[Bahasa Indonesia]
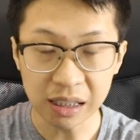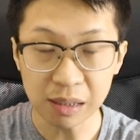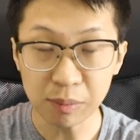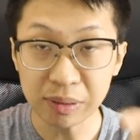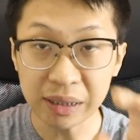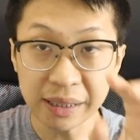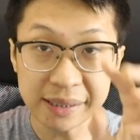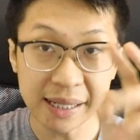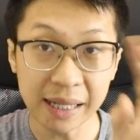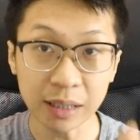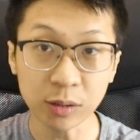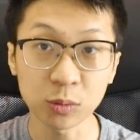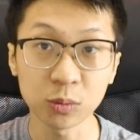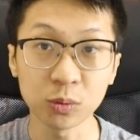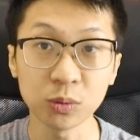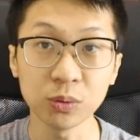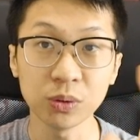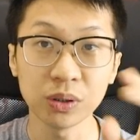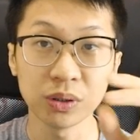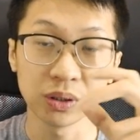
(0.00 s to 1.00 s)
lebih dari
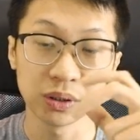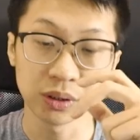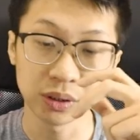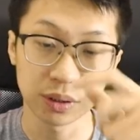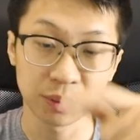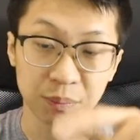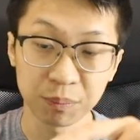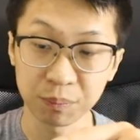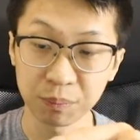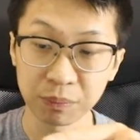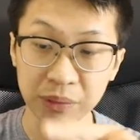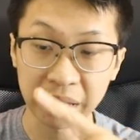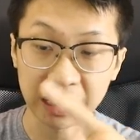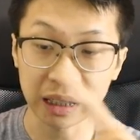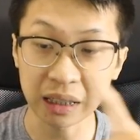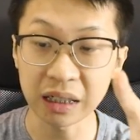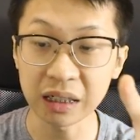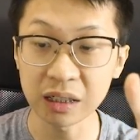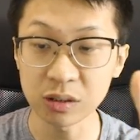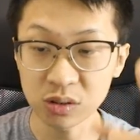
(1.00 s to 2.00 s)
satu,
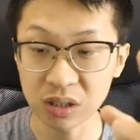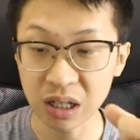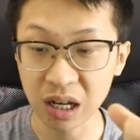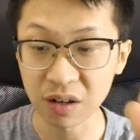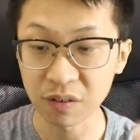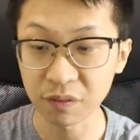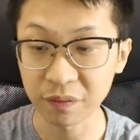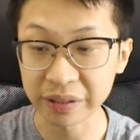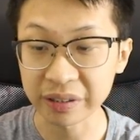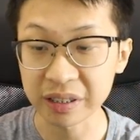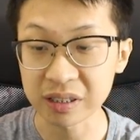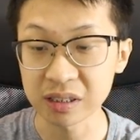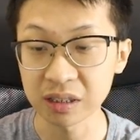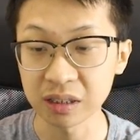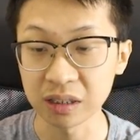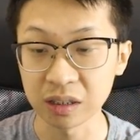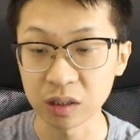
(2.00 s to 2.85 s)
naikin ini juga fetish